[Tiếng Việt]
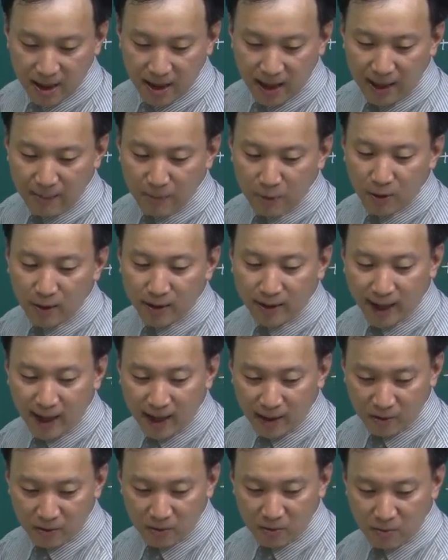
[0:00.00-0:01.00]
hay một câu hỏi
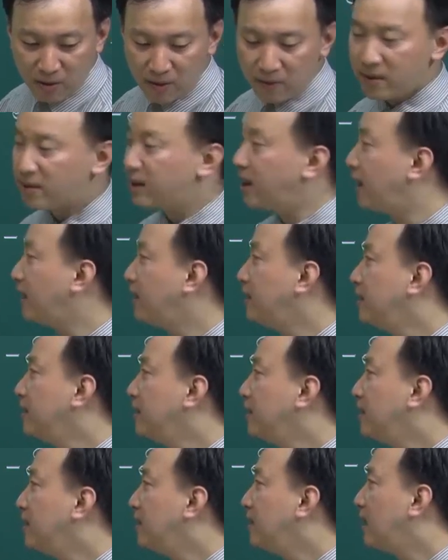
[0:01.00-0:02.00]
khác cũng ở phần này
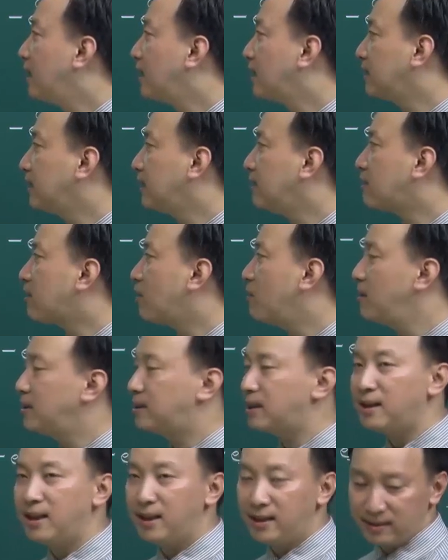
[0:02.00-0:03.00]
là người ta yêu cầu mình
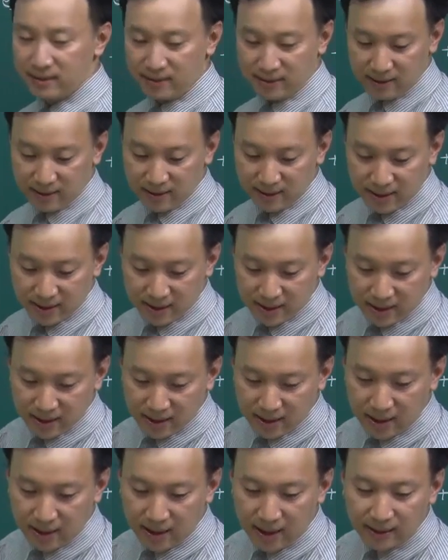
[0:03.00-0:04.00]
xác định
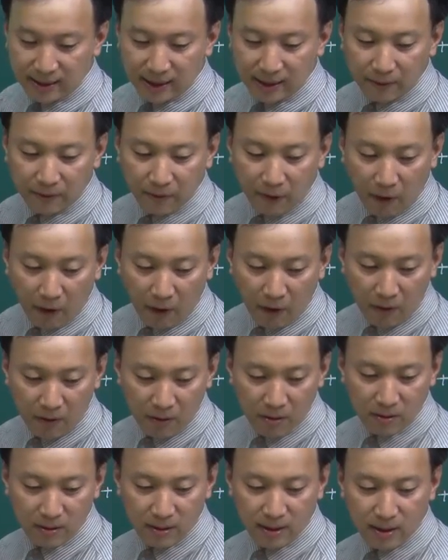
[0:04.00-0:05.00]
ờ, các thành
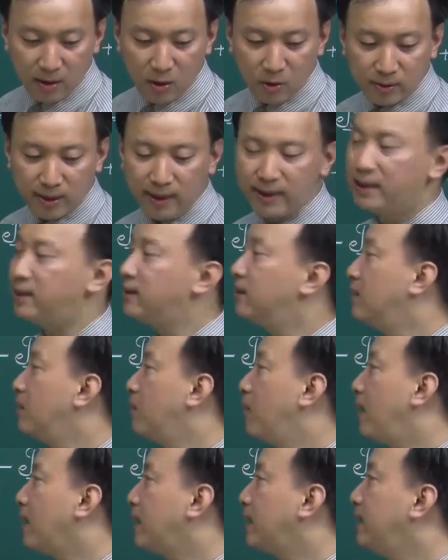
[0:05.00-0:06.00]
phố các đô thị ở
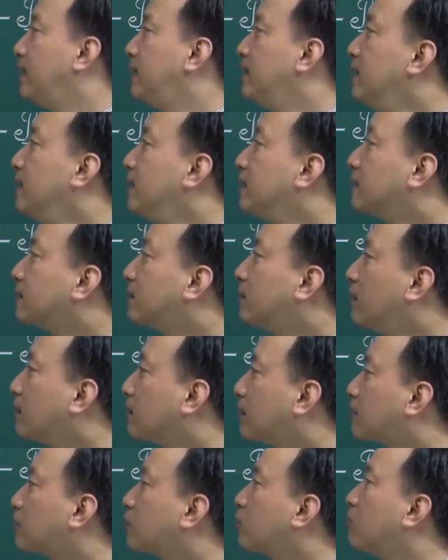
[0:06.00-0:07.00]
Hoa Kỳ
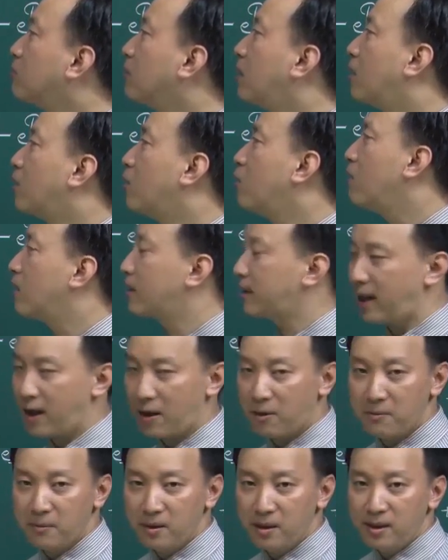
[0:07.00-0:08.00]
thường tập trung ở khu vực
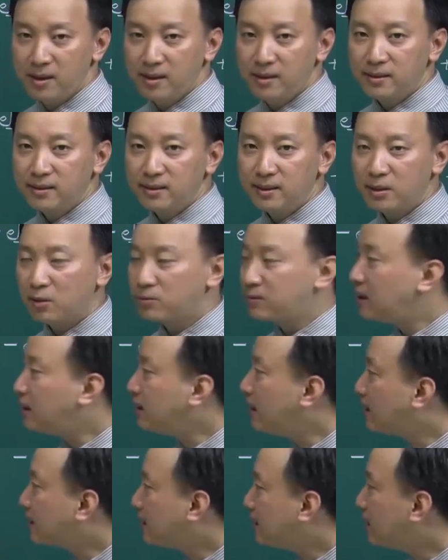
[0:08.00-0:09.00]
nào thì đầu
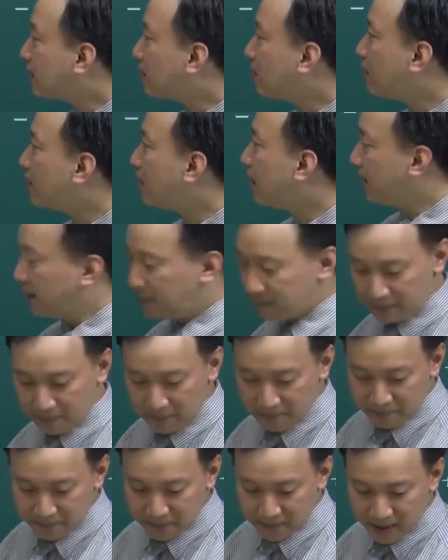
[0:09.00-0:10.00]
tiên để xác định câu hỏi này
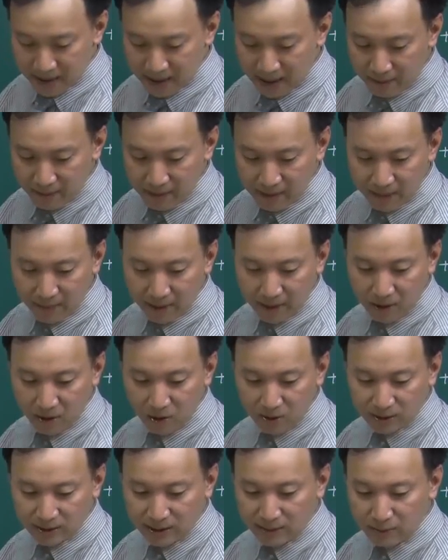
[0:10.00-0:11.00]
thì ta phải dựa bản
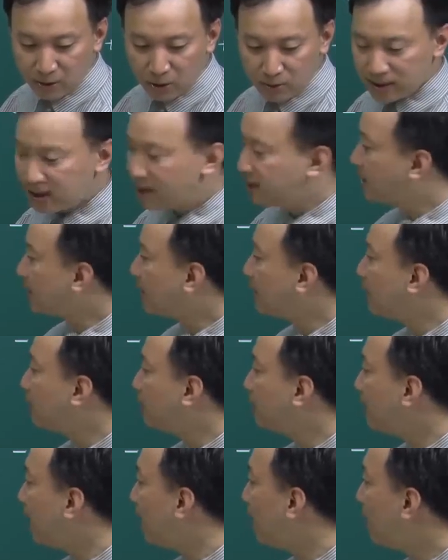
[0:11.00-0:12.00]
đồ ta xem đô thị ta kiểu
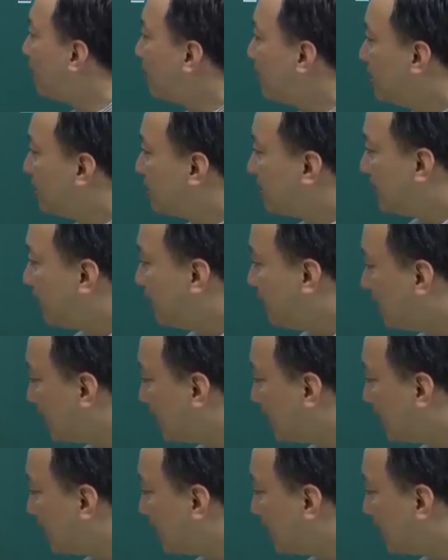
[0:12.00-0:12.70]
như nào thì